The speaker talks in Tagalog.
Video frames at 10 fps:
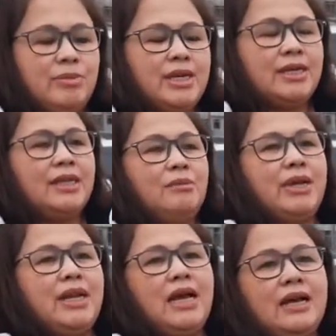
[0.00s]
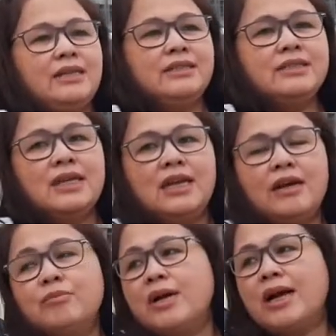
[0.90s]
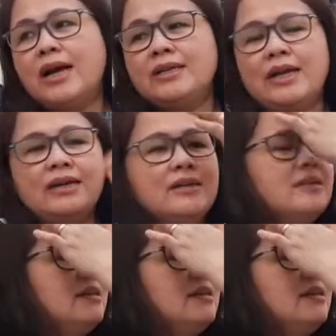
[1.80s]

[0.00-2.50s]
ka dyan, may laka din silang mag-anak.